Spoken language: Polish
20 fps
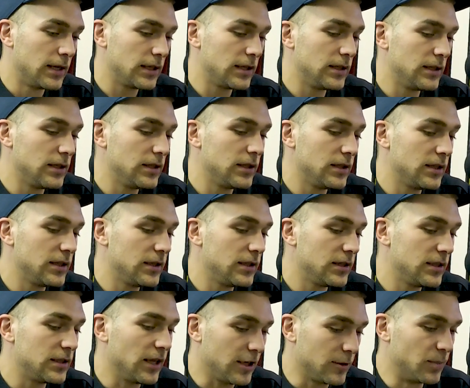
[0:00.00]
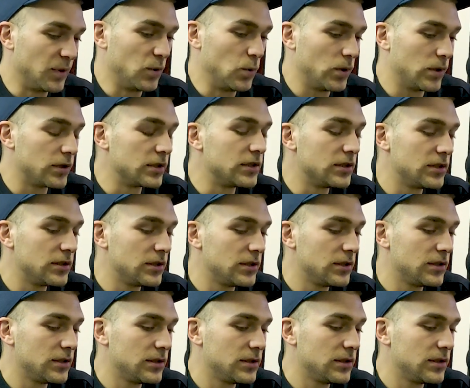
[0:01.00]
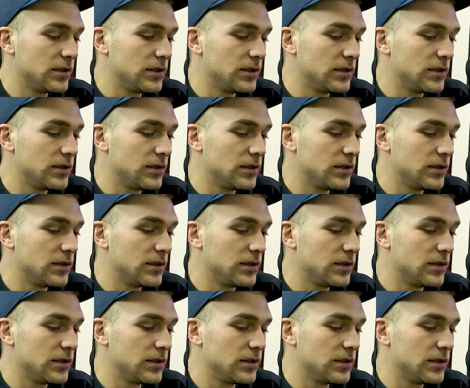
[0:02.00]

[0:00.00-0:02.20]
I, i, I tak było. I, i,